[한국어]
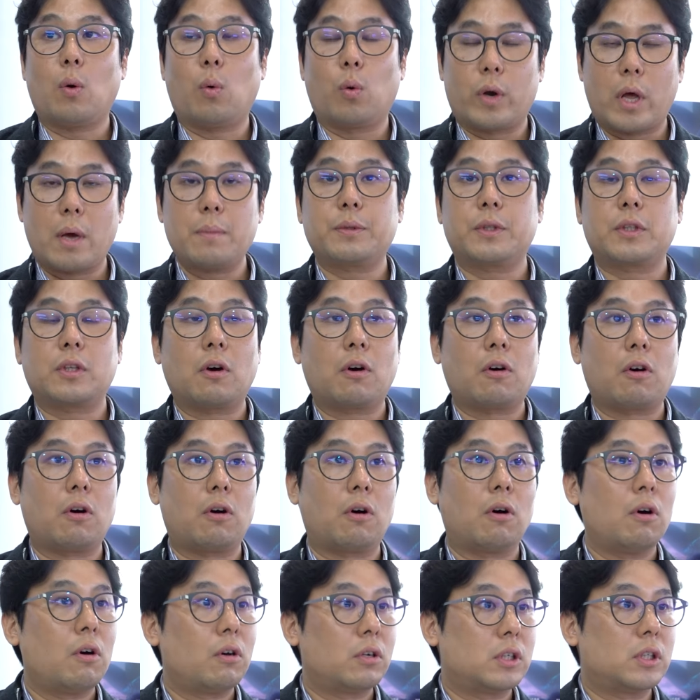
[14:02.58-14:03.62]

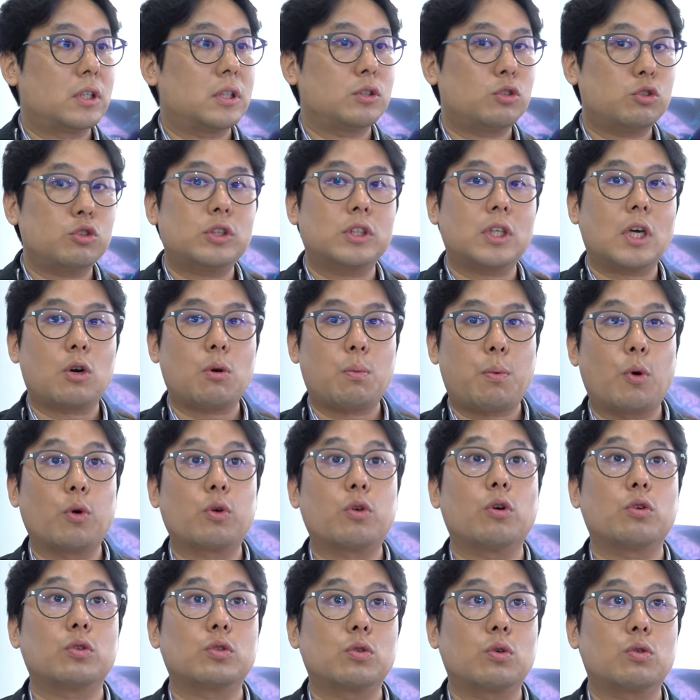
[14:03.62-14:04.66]
올해부터는 숫자로
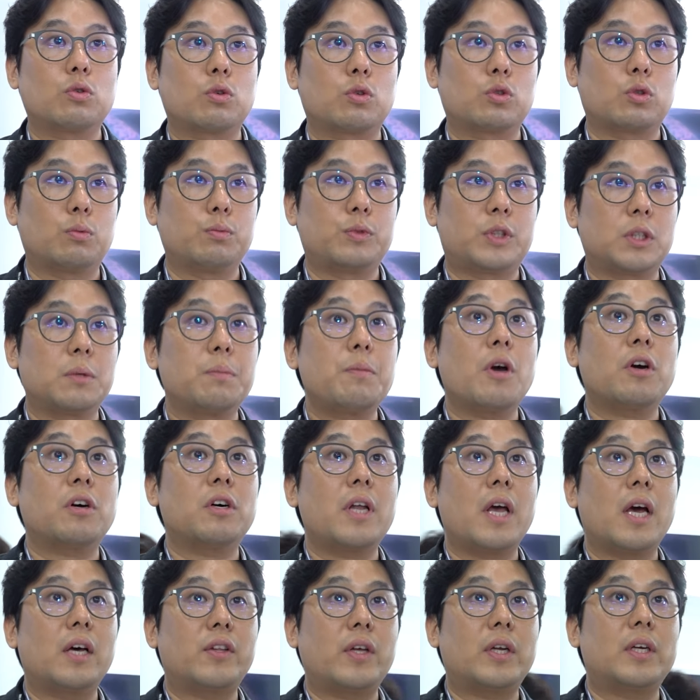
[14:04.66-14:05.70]
본격적으로 좀
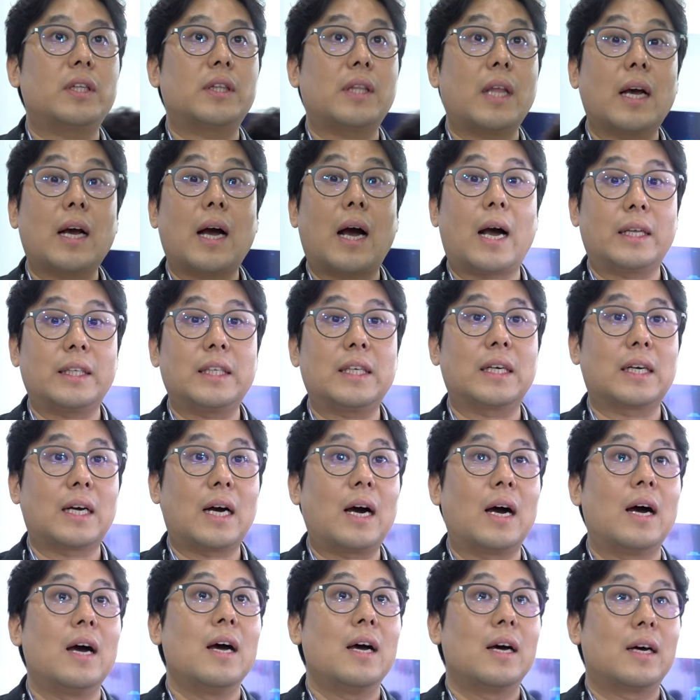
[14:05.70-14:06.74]
증명을 해야 되는 때가
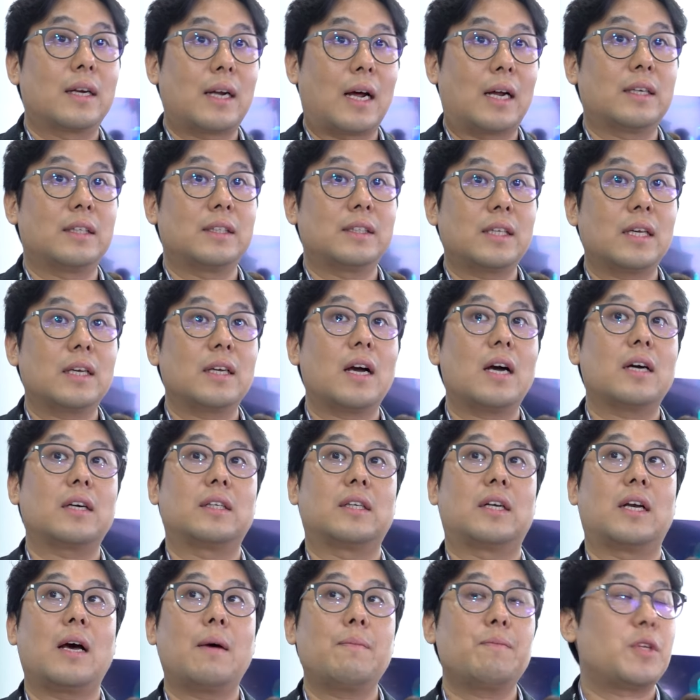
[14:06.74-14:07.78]
아닌가라는
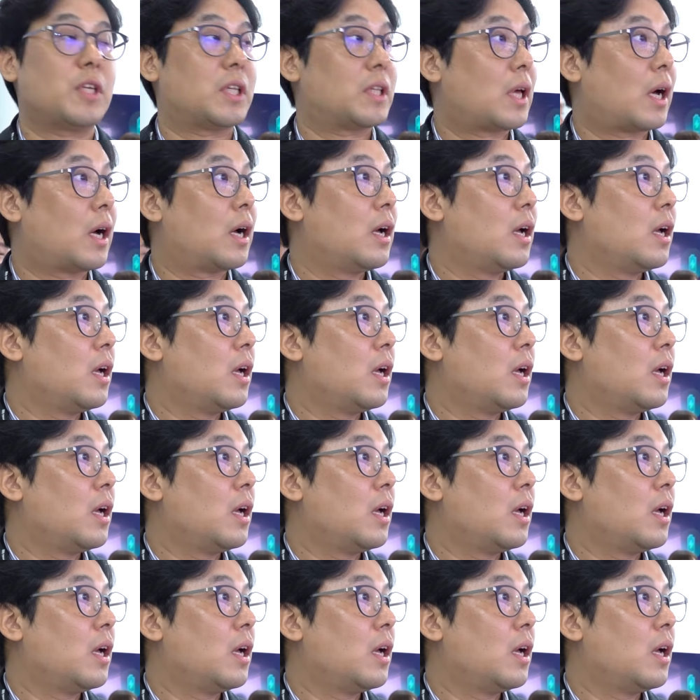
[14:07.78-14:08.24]
생각을 합니다.